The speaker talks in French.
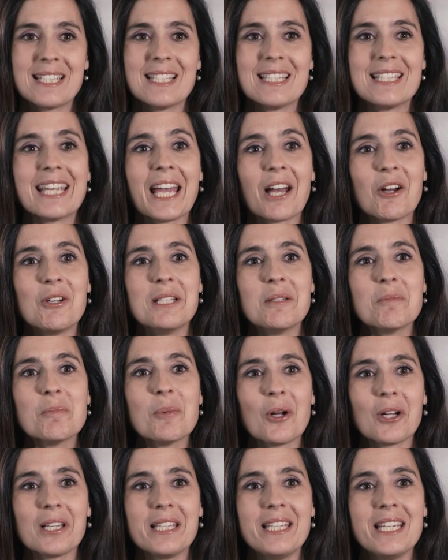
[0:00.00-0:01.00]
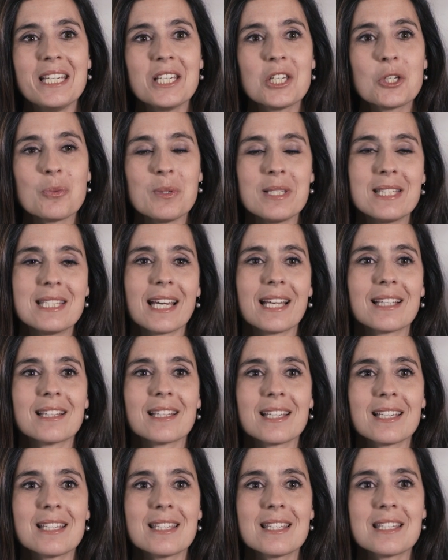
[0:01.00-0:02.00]
c'est Caroline Porlier, je suis
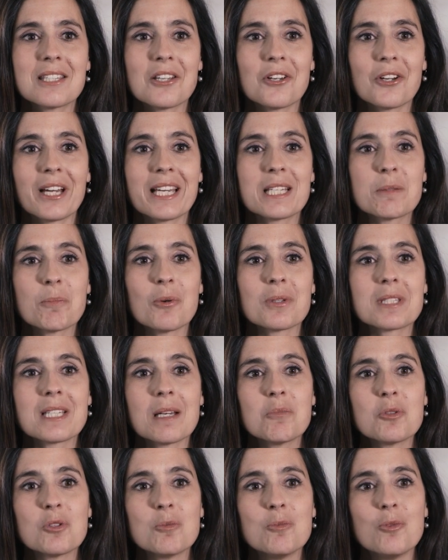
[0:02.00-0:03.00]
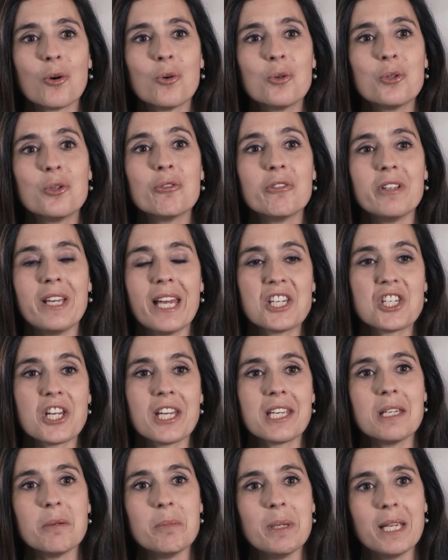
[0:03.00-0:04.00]
directrice euh, responsable du bureau d'OVH
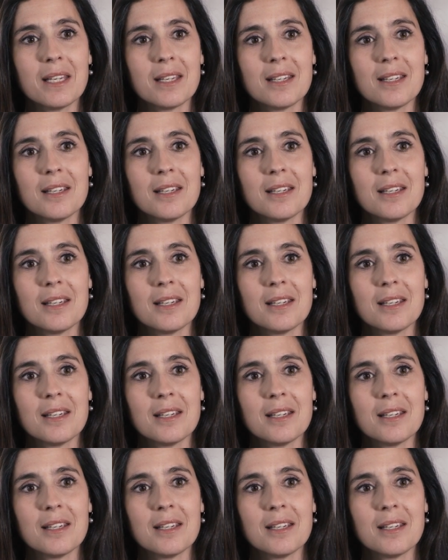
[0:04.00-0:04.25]
à Québec.